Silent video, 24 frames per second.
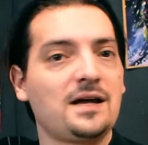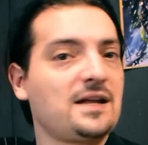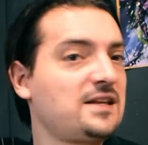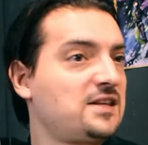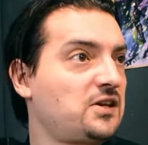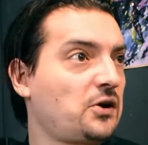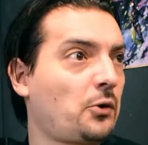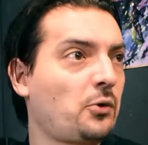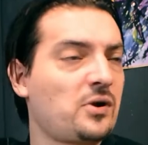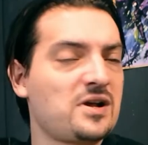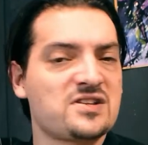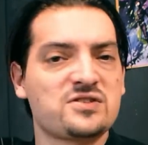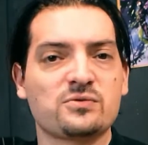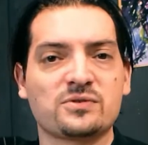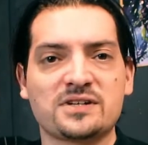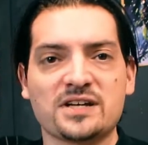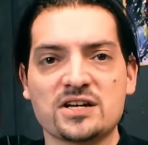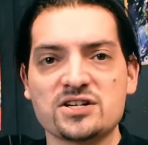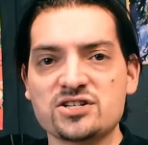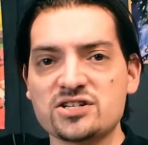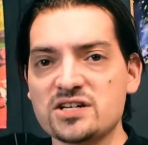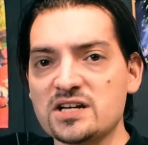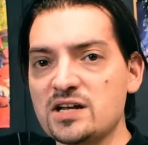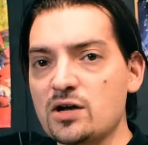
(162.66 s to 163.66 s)
Des relations
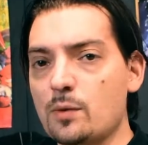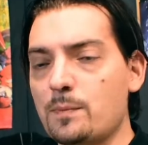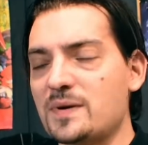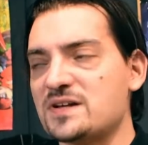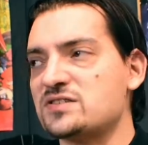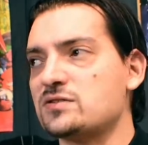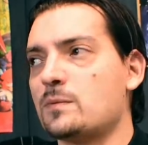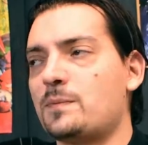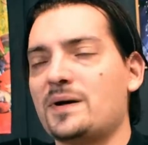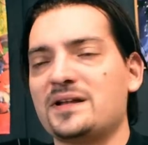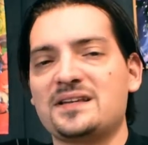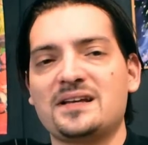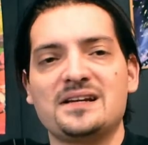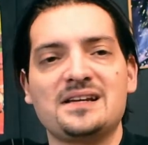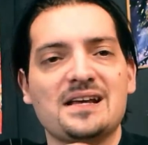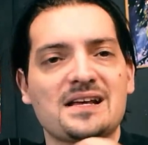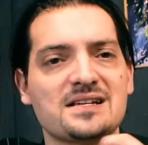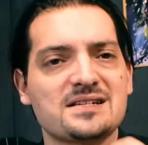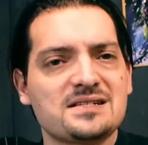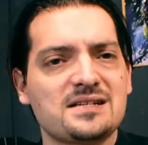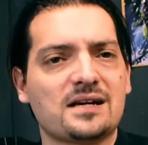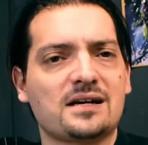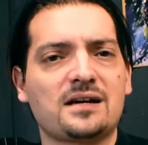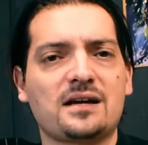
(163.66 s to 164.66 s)
cachées, en passant par des liens
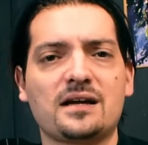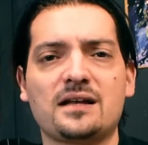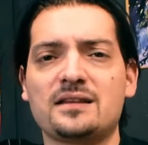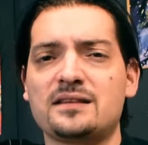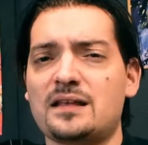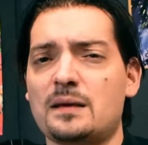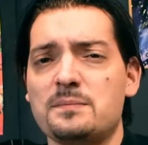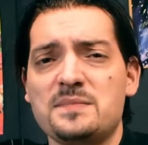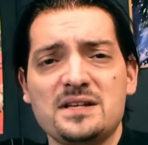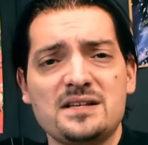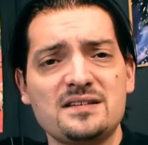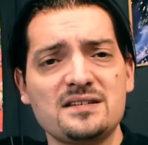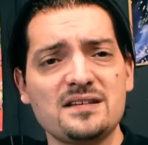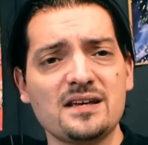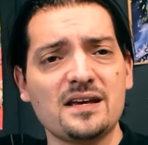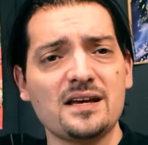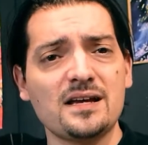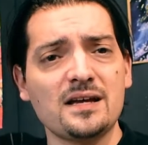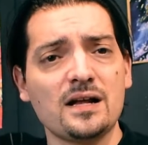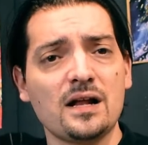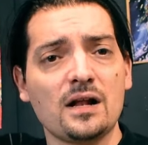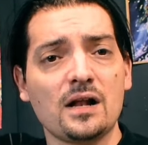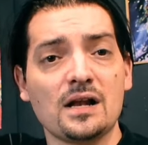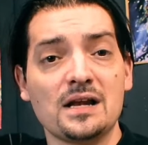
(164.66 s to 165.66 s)
sacrés
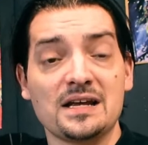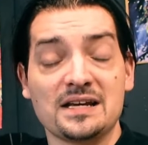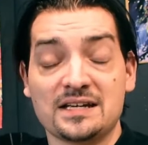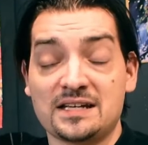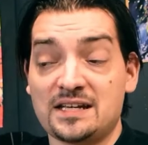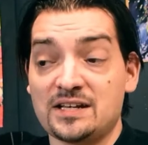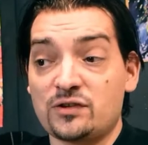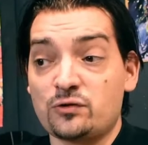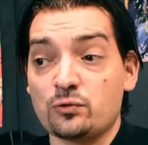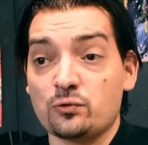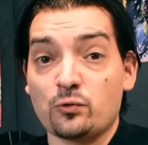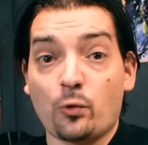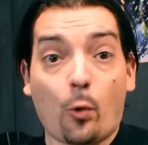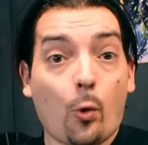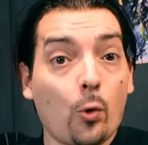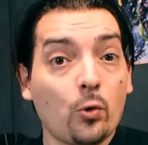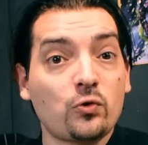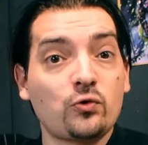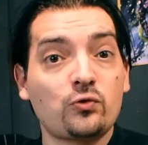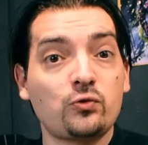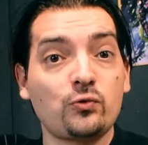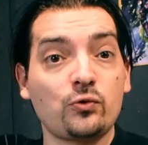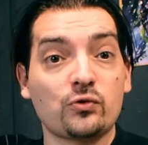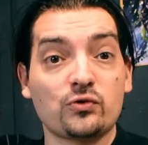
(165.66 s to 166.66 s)
d'amitié, qui tournent
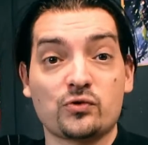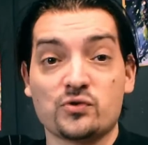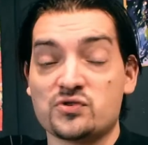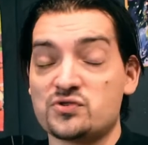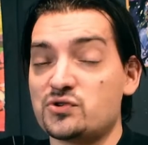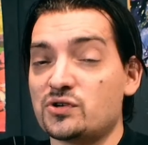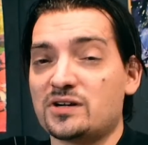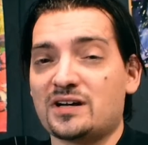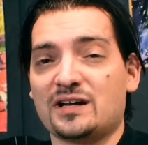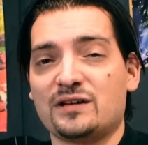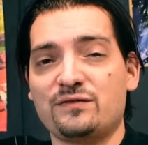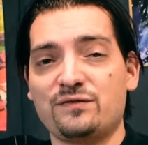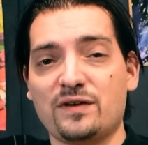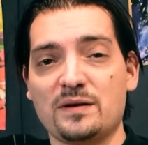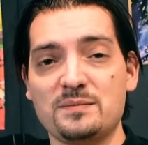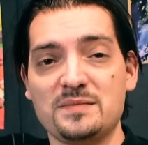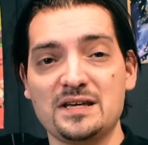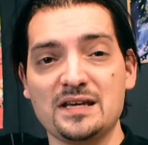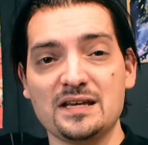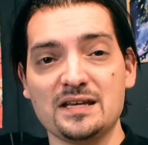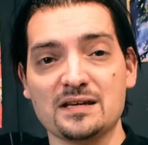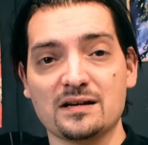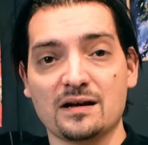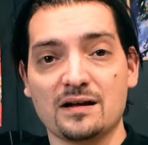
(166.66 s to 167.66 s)
autour de secrets de
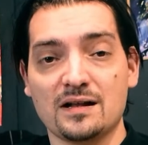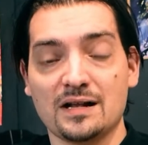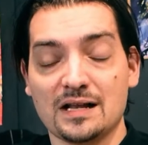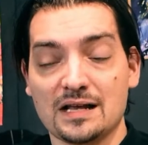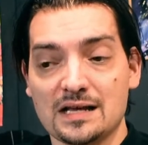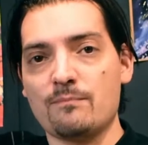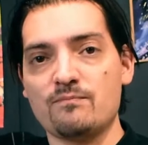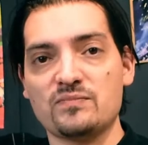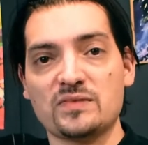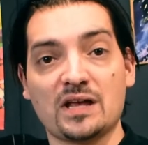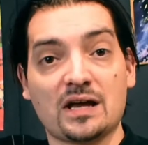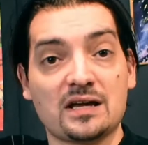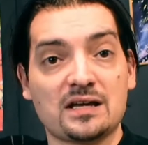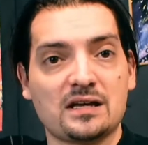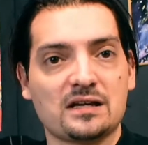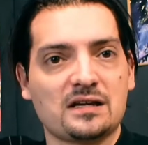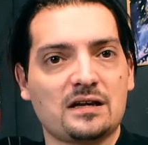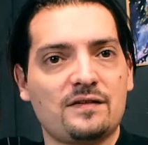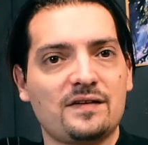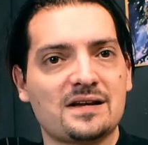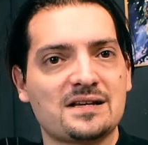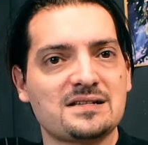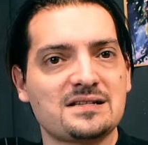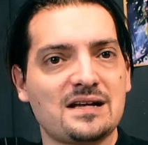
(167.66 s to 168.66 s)
famille, Rien
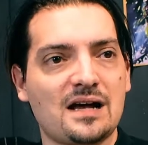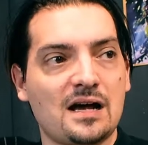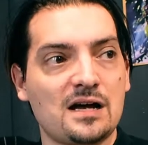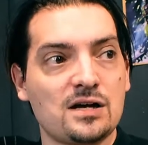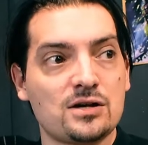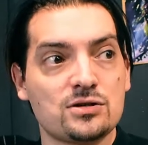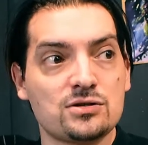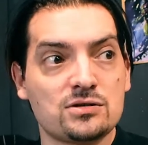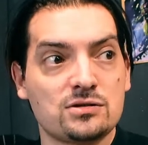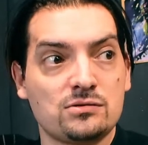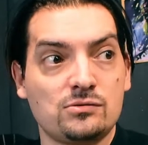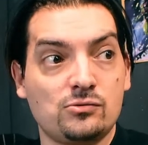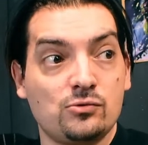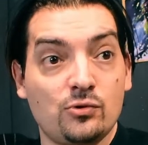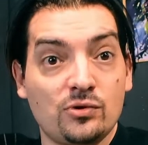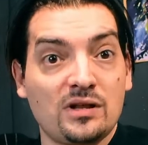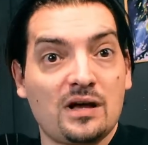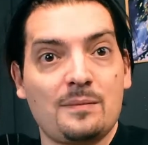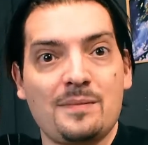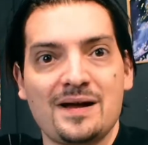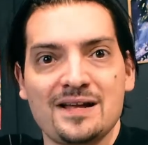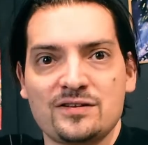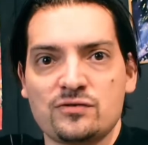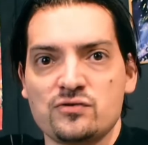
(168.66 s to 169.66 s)
qu'avec ça, le
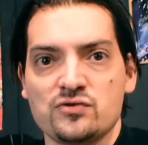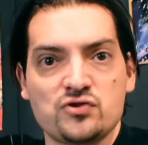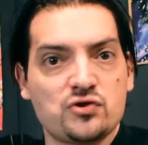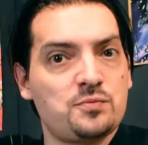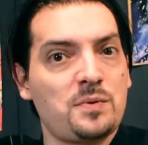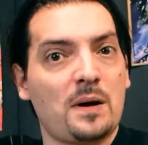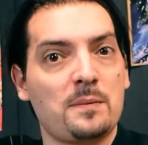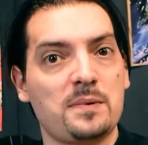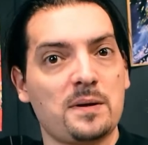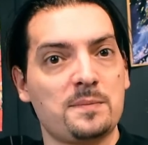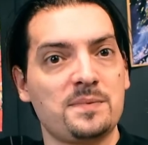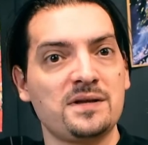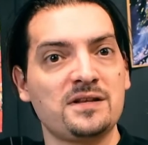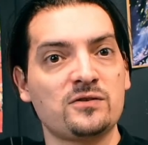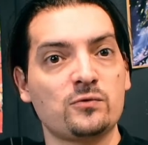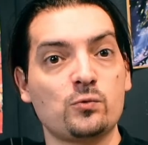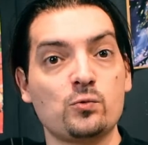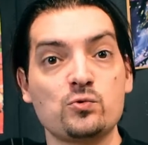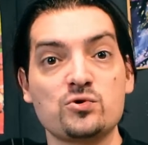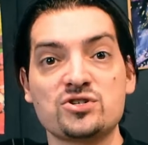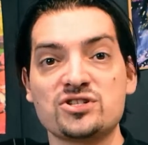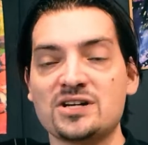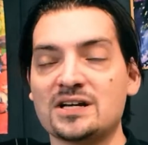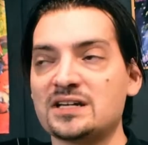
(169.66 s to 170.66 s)
drama est une super pépite
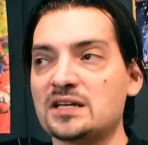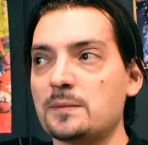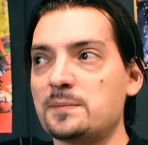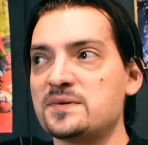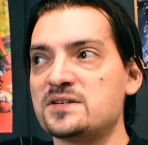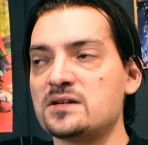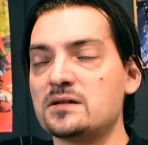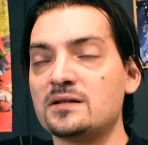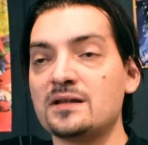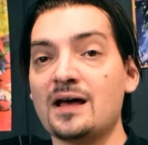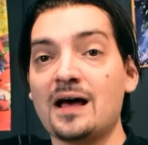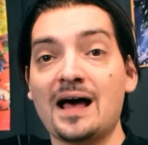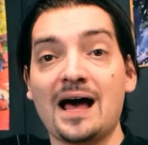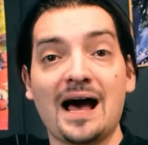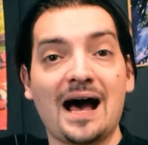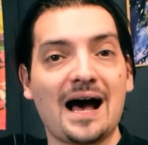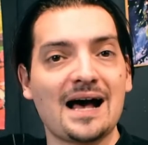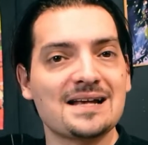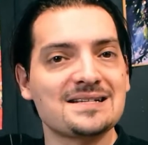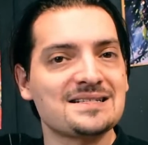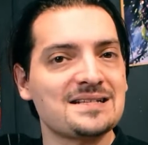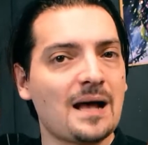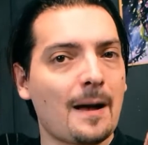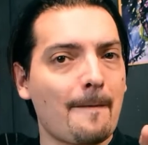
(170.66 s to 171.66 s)
où chaque épisode
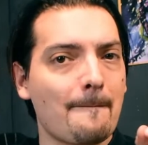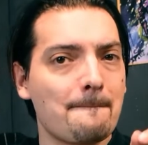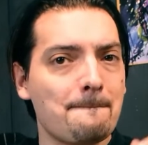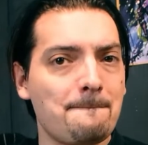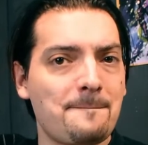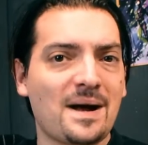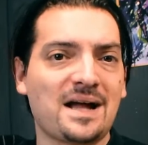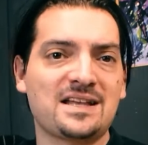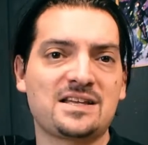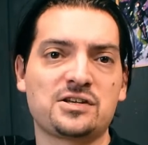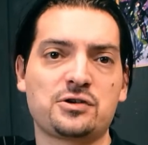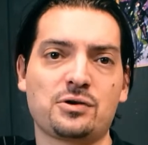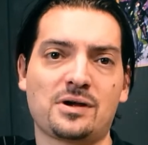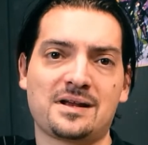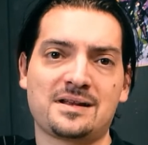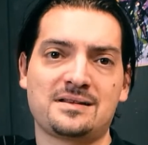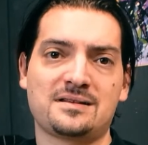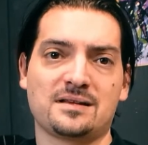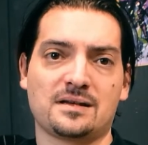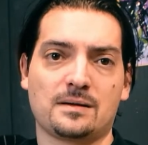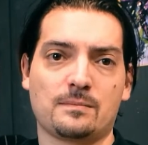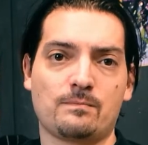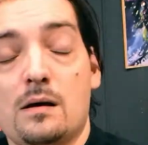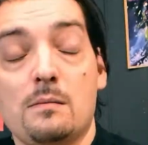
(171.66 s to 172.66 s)
a sa particularité.